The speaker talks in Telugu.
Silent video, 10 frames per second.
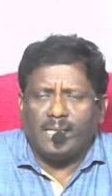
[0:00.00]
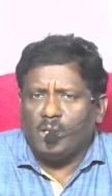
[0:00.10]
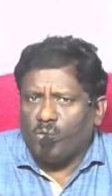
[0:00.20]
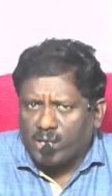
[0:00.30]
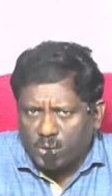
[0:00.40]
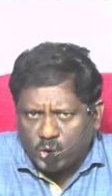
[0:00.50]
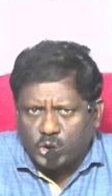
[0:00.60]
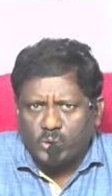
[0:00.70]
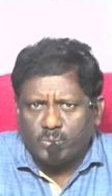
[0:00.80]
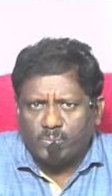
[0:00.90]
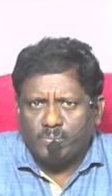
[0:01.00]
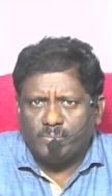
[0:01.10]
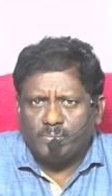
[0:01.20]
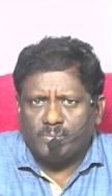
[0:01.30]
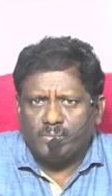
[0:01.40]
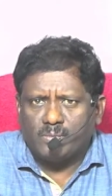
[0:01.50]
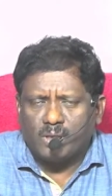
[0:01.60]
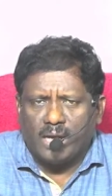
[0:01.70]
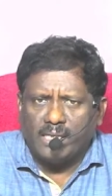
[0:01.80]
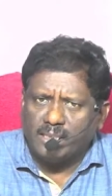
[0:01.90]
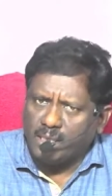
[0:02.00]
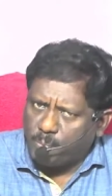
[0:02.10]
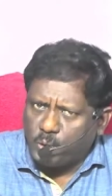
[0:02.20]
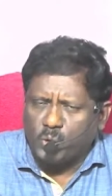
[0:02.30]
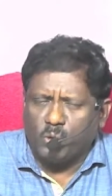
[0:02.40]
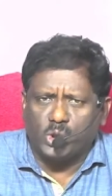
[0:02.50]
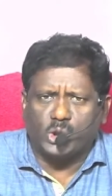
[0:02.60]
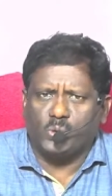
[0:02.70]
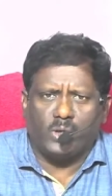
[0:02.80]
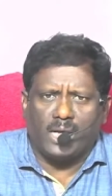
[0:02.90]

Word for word: నువ్వు అడగొచ్చు అడిగితే పొందుకోవచ్చు కూడా